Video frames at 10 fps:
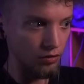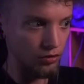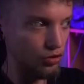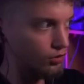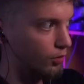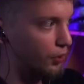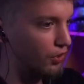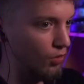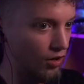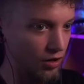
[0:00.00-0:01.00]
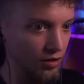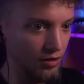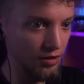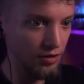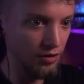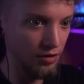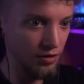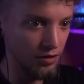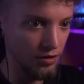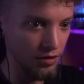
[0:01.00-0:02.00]
Co to było?
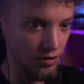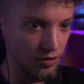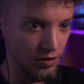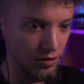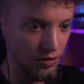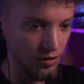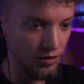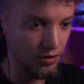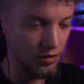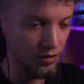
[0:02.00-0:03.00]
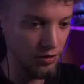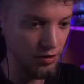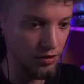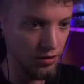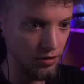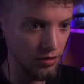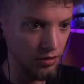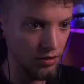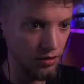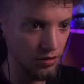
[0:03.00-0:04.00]
Nie wiem, ale zdążyłeś?
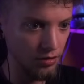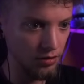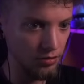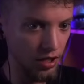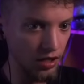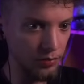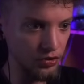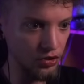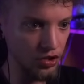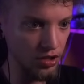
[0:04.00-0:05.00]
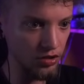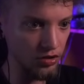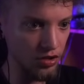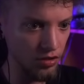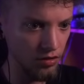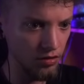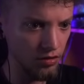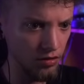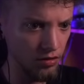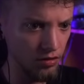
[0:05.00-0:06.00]
Zdążyłeś. Tak, bo słyszałem, że coś...
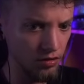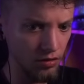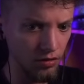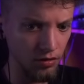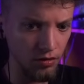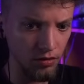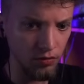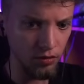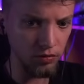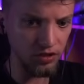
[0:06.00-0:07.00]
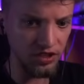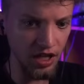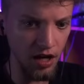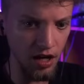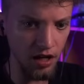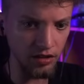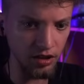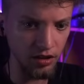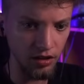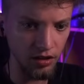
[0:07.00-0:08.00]
Oh, fuck, What was that?
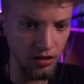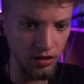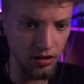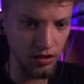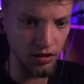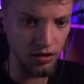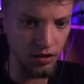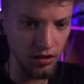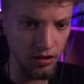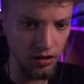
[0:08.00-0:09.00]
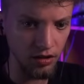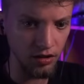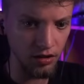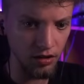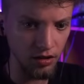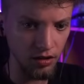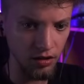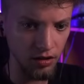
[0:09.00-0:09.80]
Ready for Anything Award.